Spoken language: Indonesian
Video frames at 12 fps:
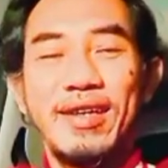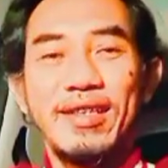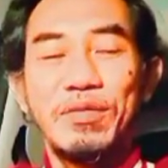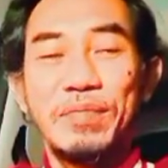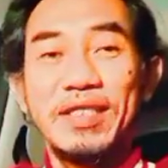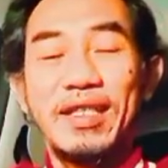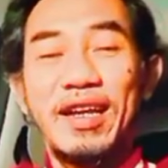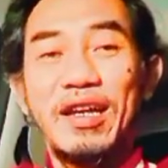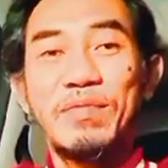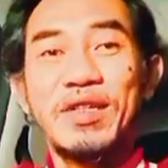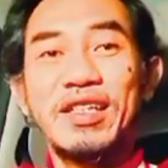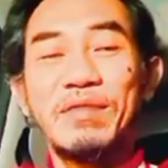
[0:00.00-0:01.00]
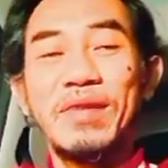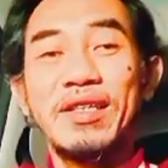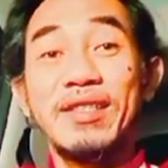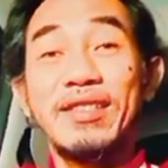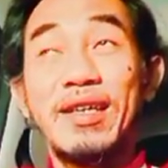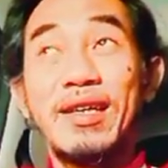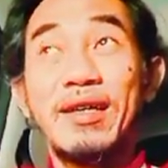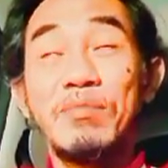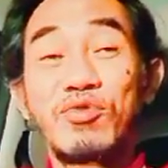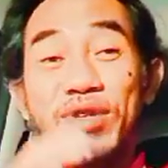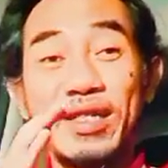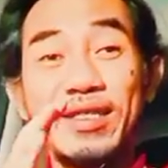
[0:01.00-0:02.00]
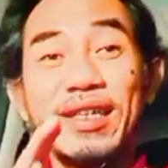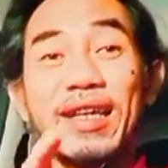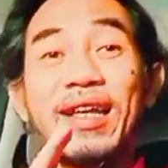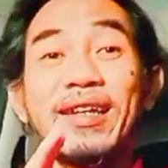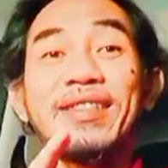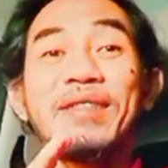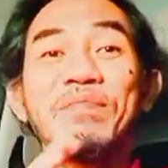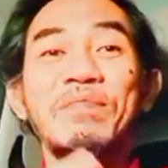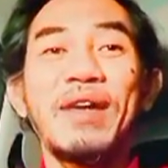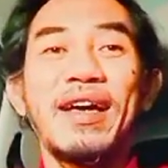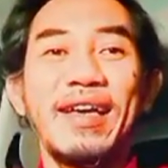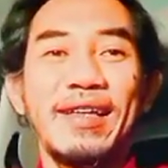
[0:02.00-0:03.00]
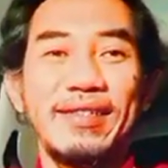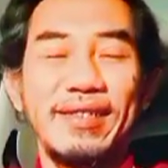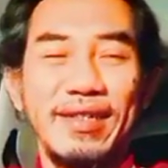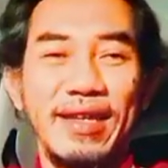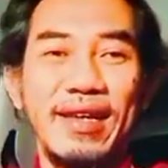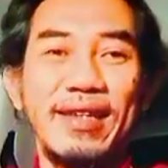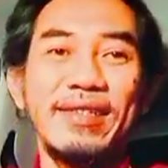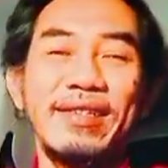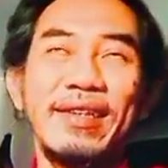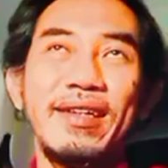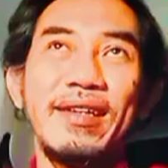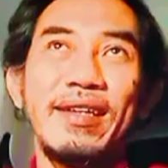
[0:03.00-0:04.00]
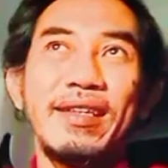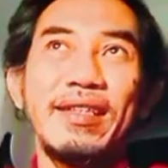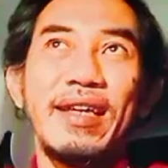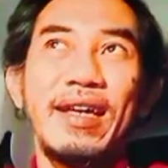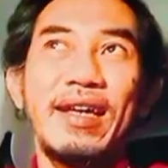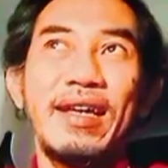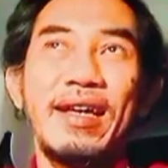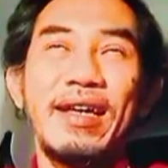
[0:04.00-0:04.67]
Sementara bersama kita mungkin jalan di tempat, ya, ya